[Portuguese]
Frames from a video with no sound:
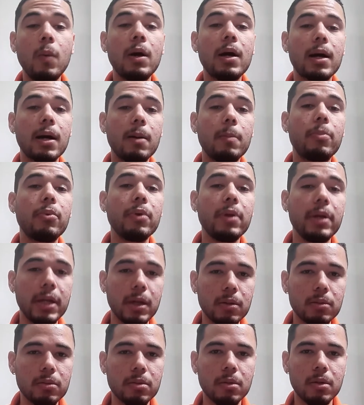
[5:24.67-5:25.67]
campo
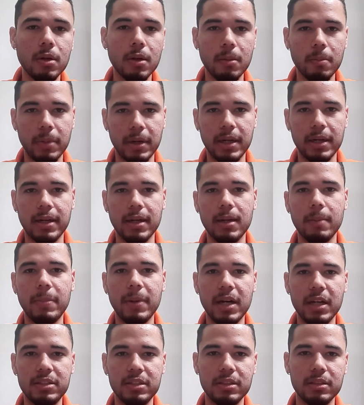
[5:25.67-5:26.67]
neutro para aquela
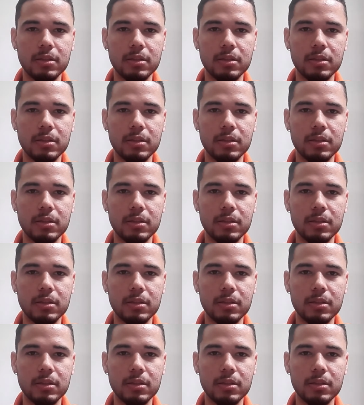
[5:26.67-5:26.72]
partida.